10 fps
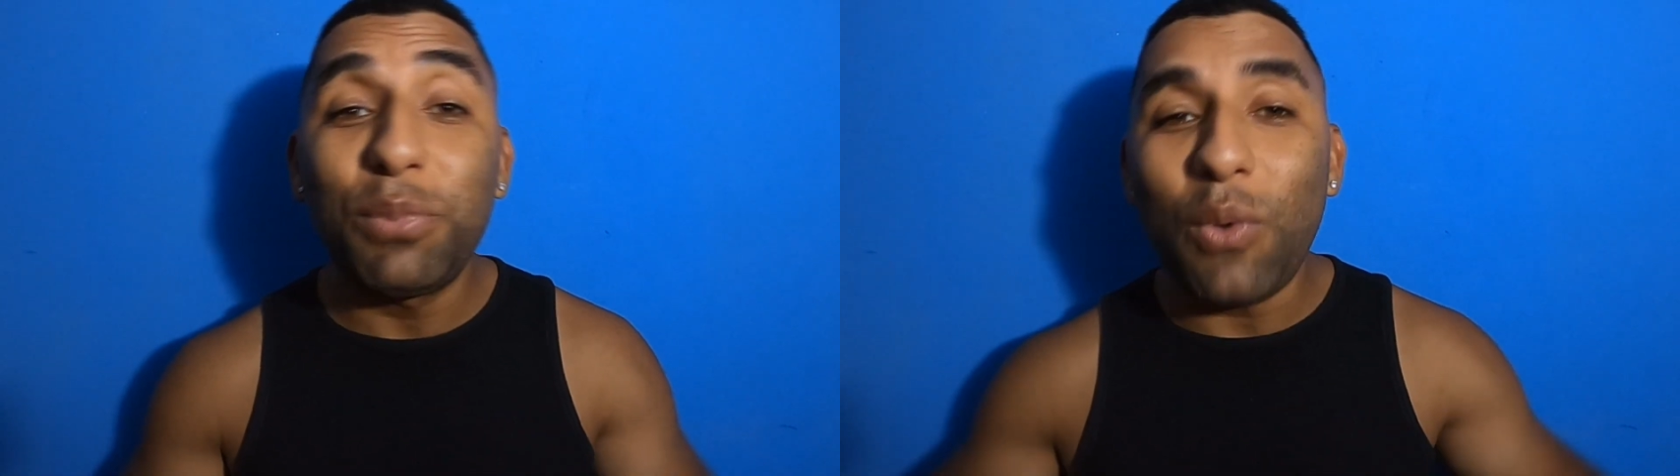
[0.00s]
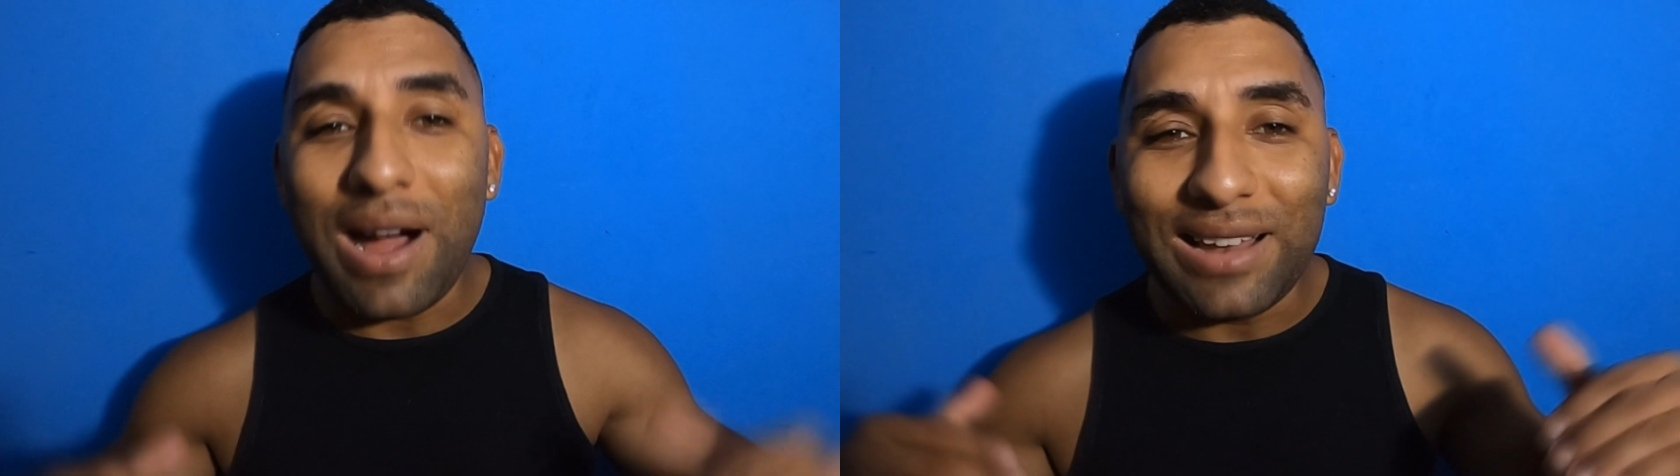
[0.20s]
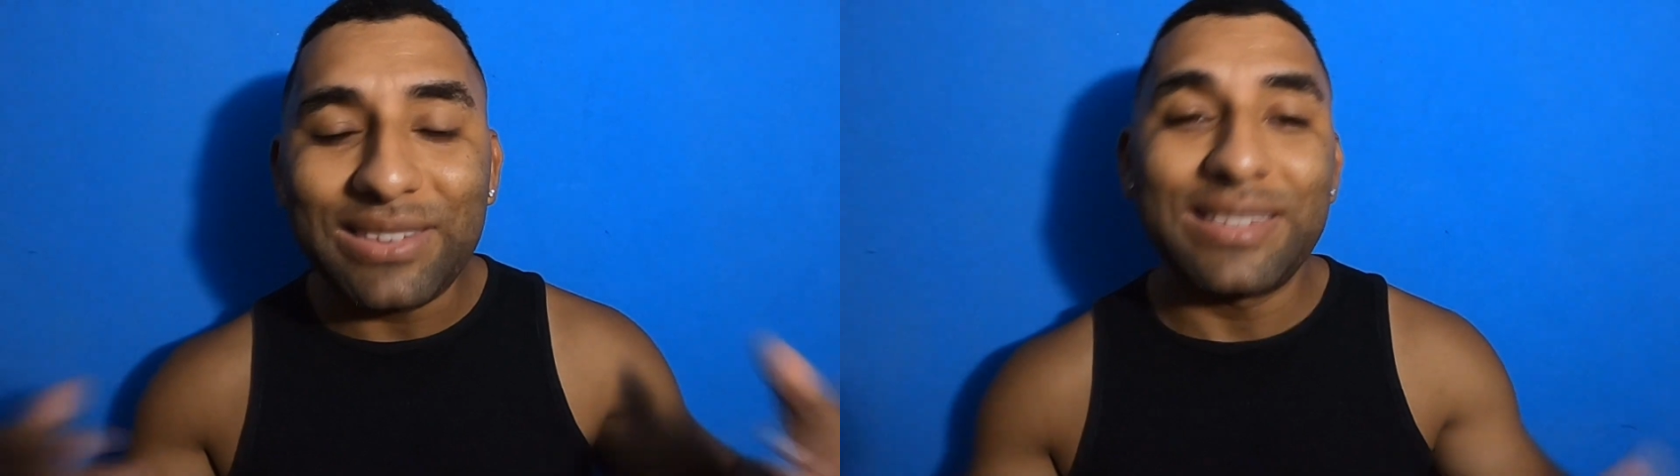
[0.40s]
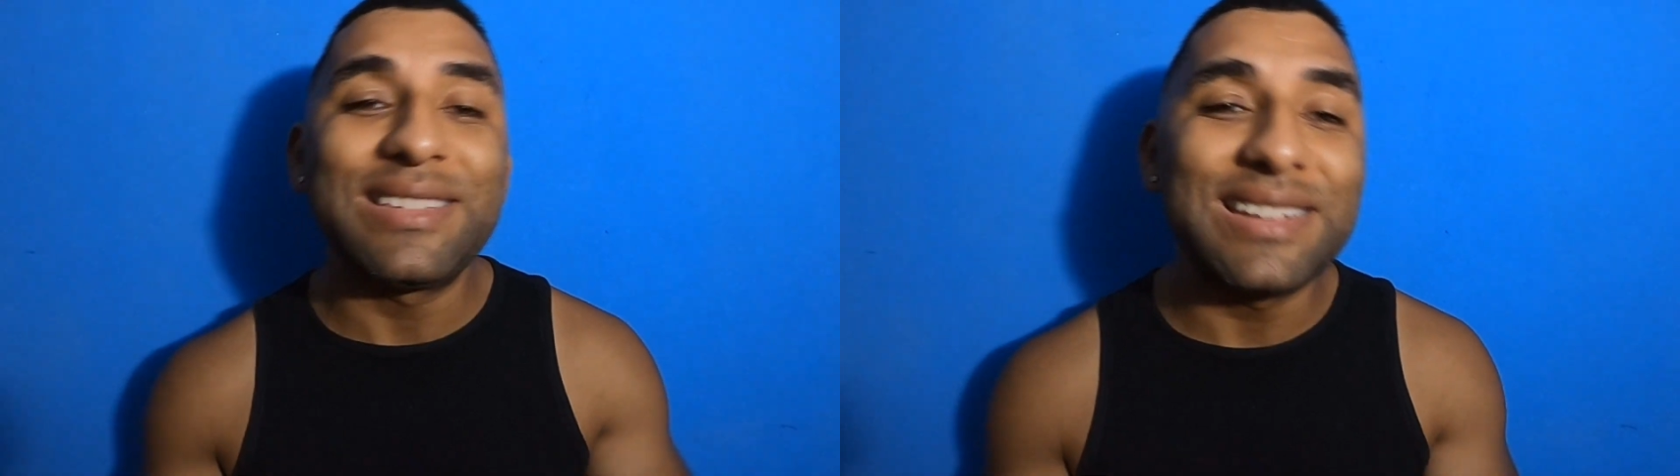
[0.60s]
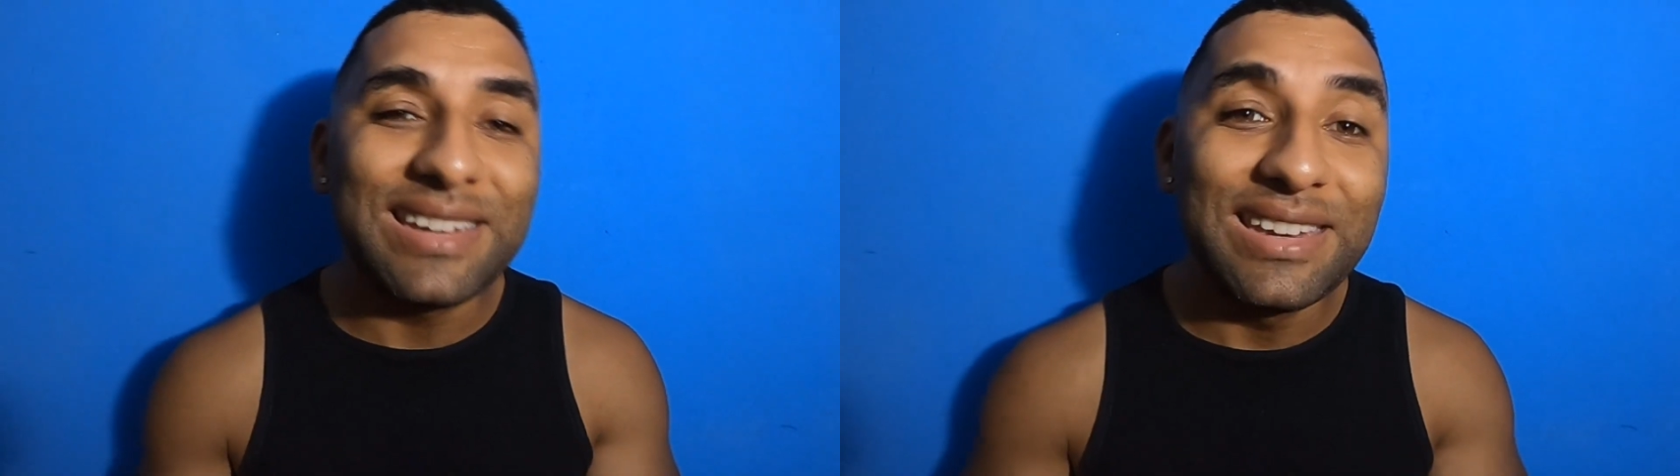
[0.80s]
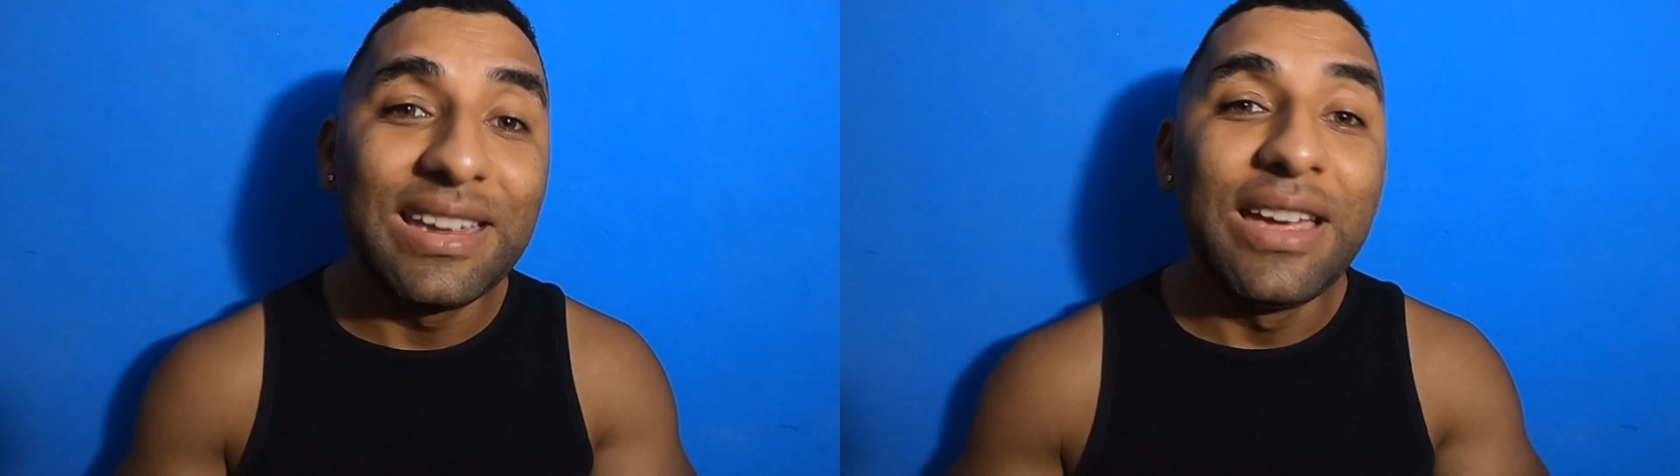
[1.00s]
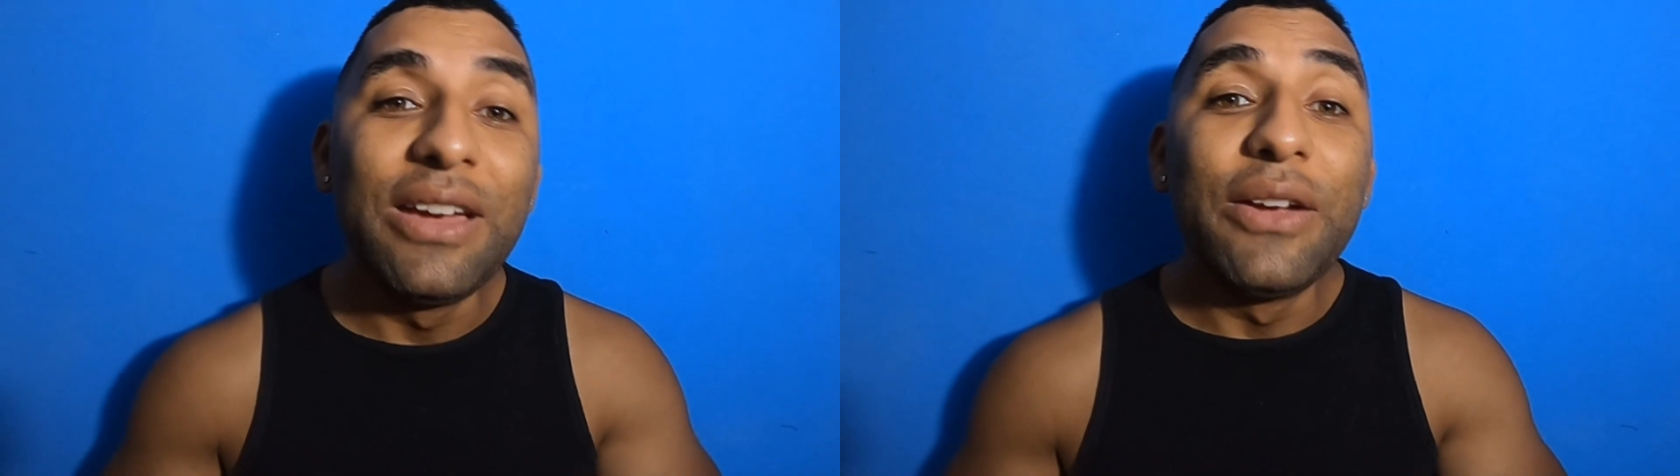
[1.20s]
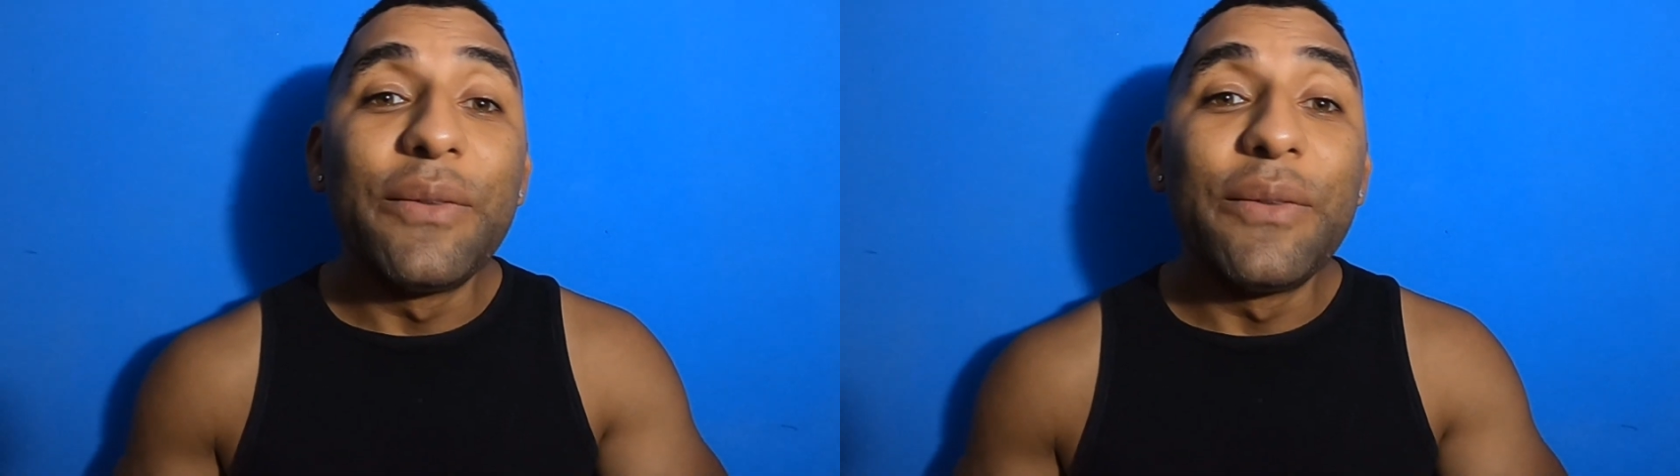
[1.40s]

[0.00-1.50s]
boatos de que